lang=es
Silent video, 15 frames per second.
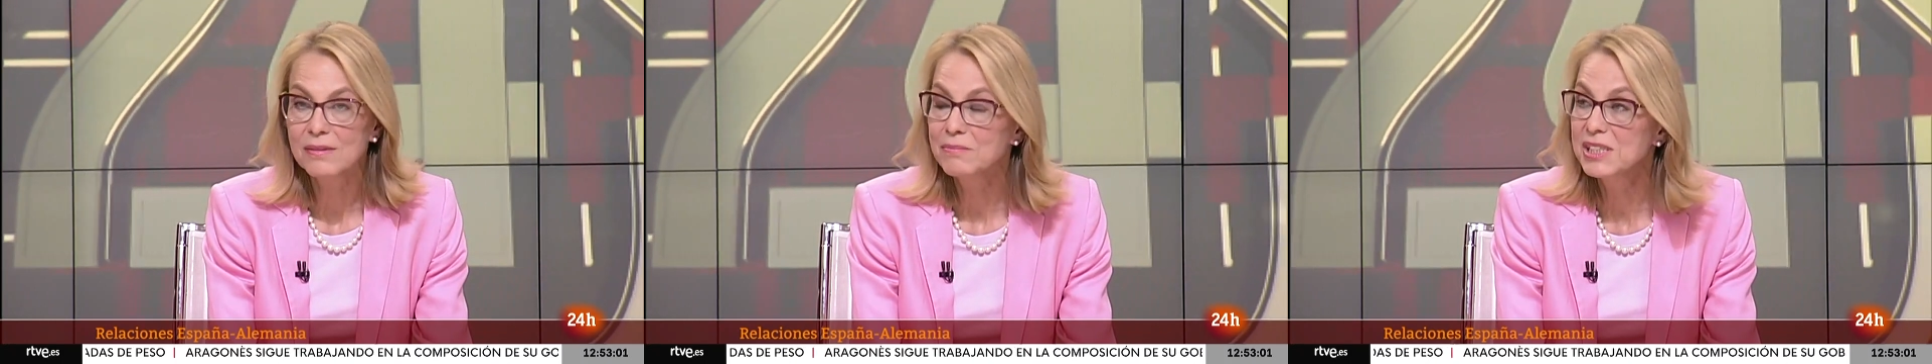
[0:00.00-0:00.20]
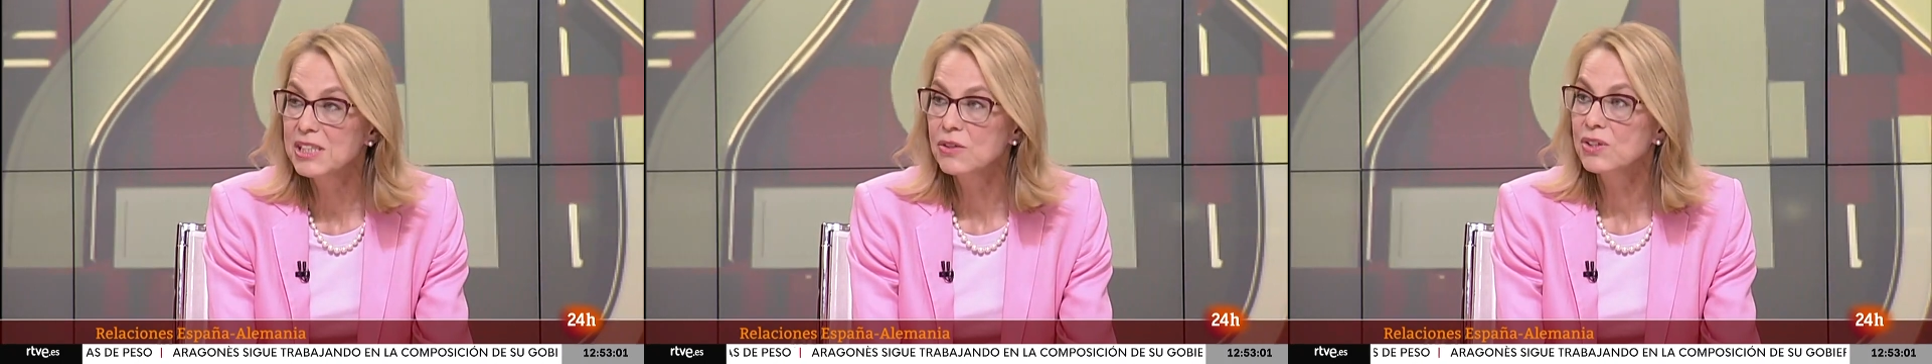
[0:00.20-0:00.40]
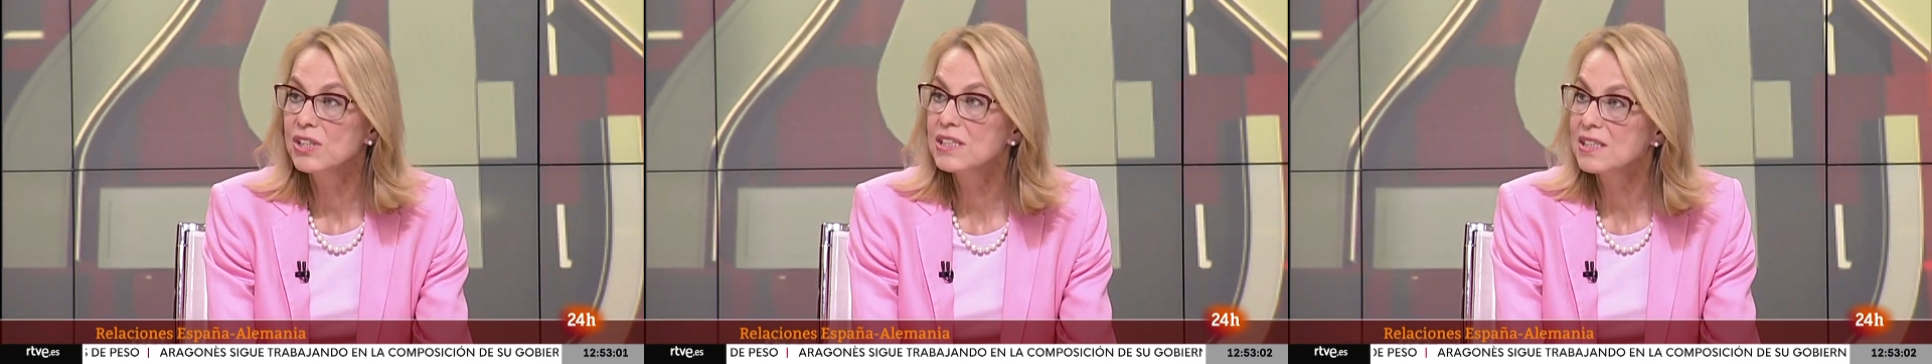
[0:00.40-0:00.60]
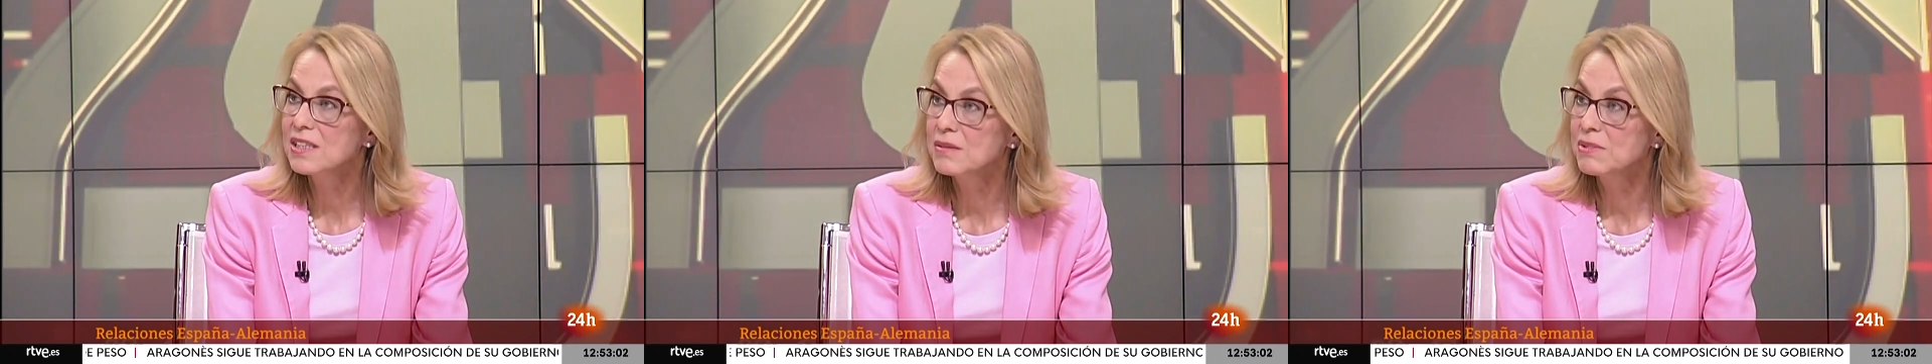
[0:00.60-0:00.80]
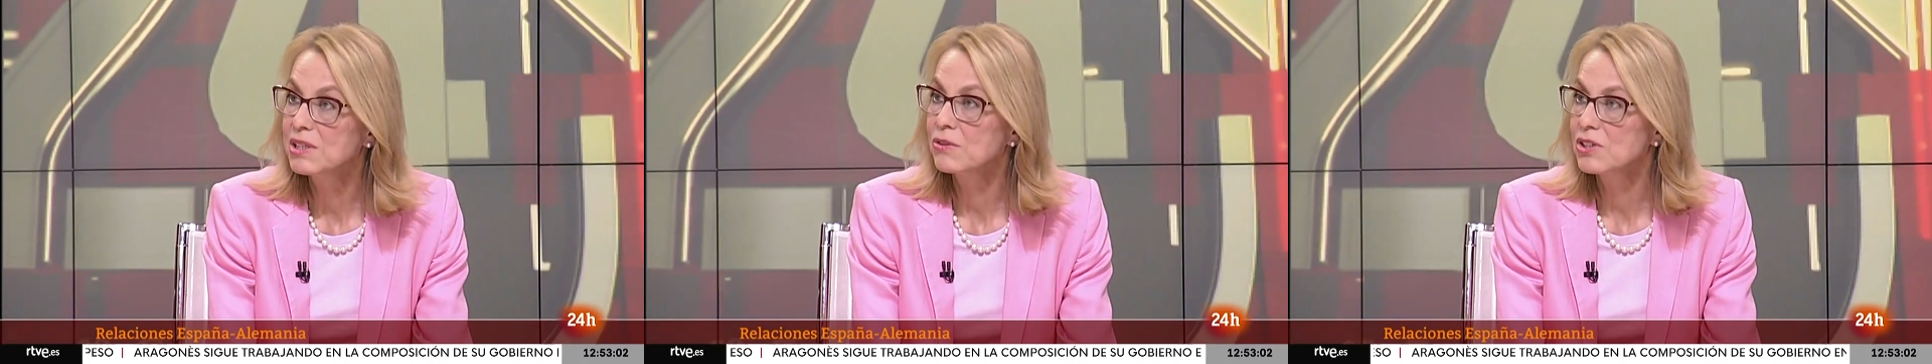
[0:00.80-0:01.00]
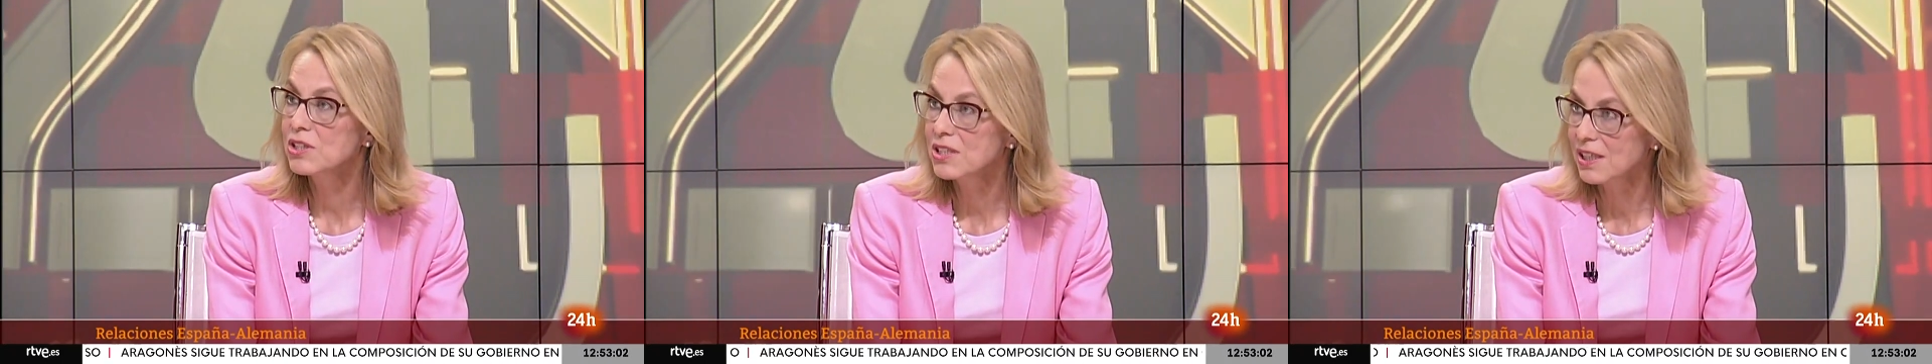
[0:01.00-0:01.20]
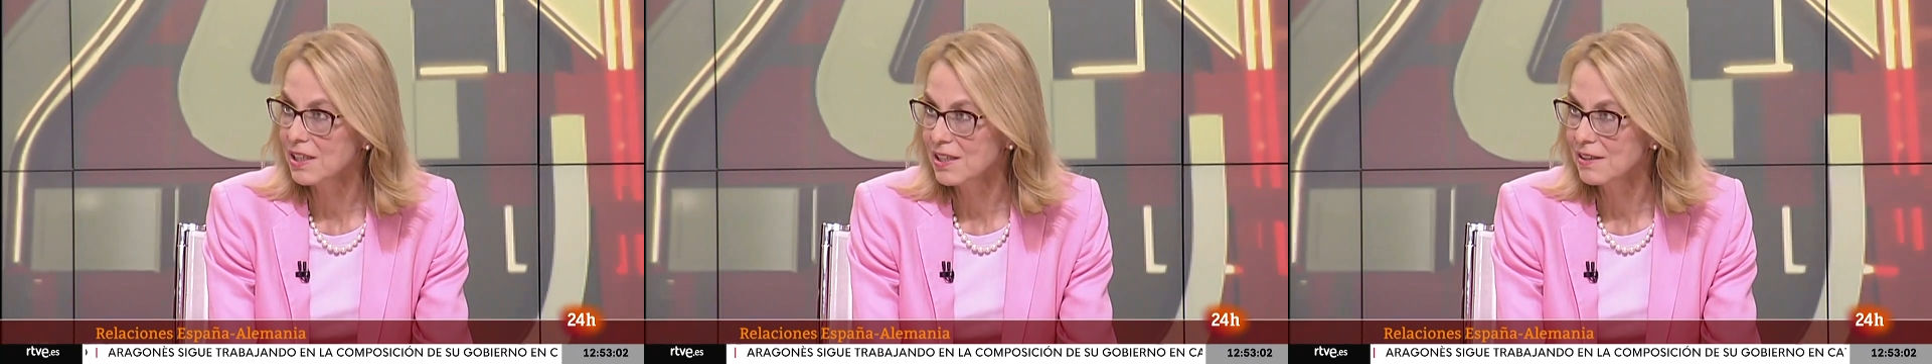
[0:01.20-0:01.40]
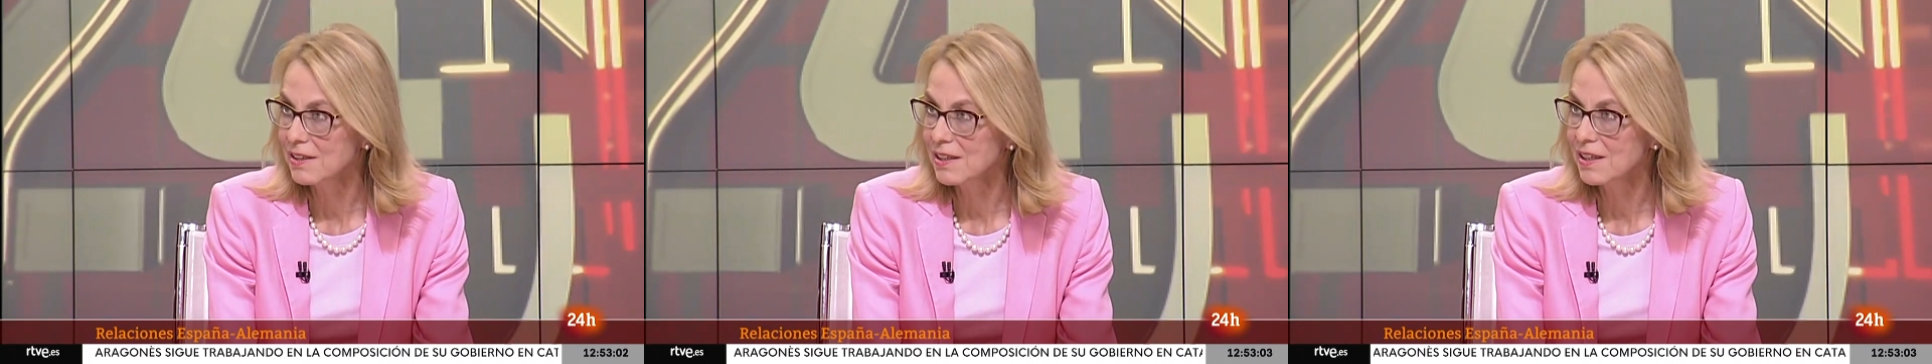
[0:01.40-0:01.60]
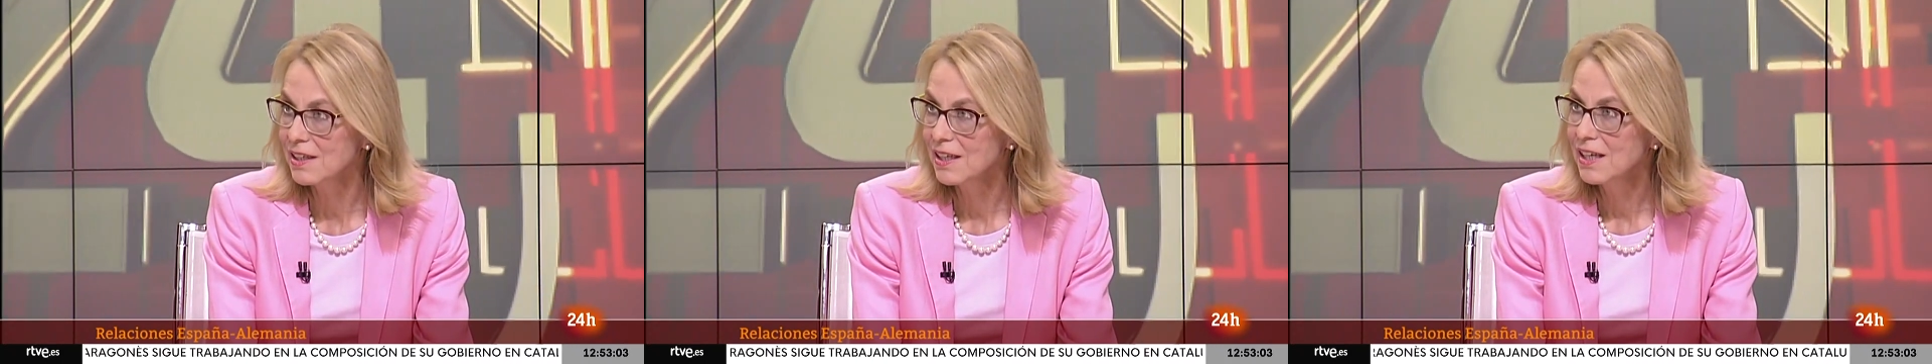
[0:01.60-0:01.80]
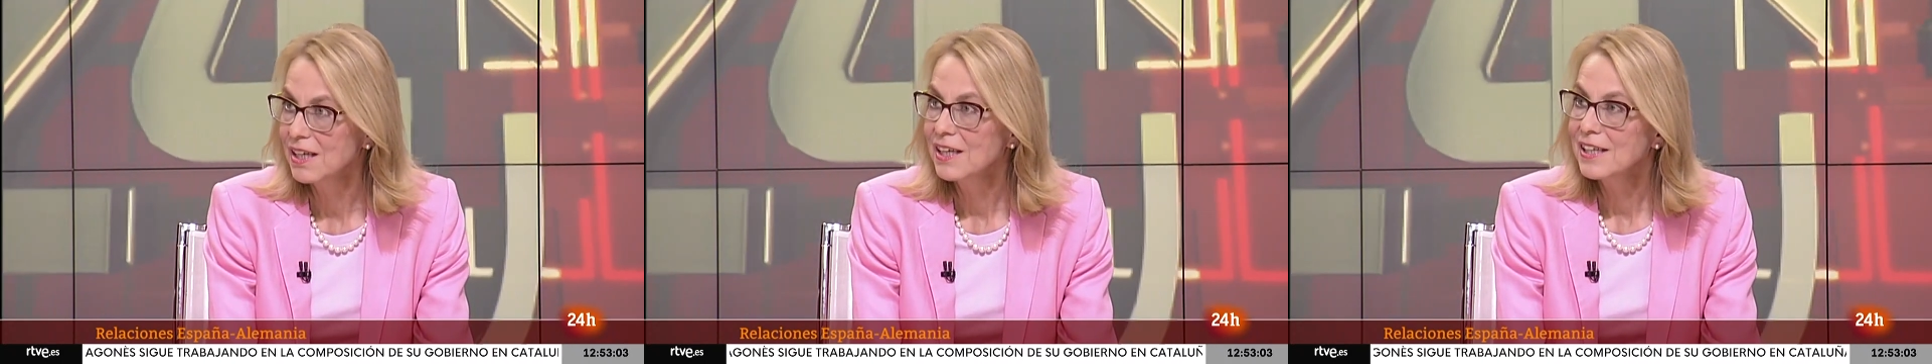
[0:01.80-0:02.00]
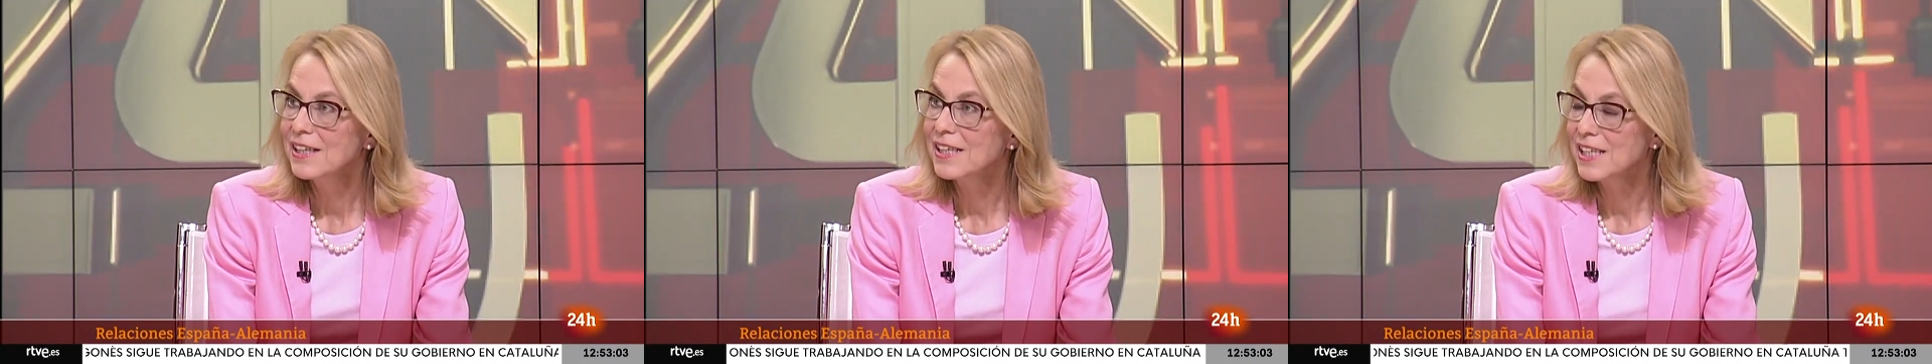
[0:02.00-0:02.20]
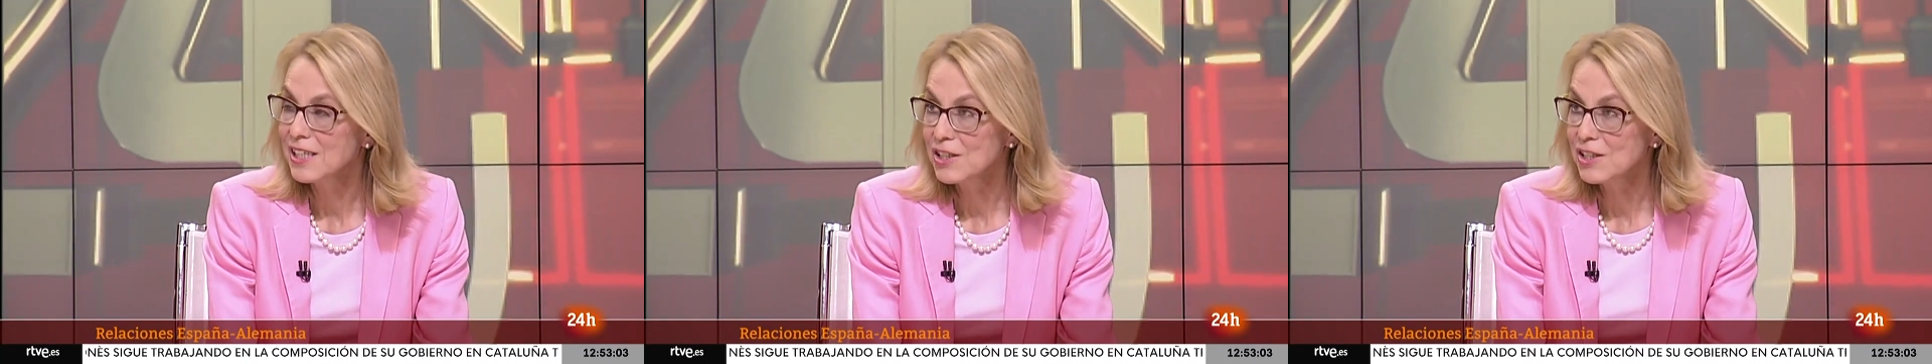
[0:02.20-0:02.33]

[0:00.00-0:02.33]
millones y millones de gente. Y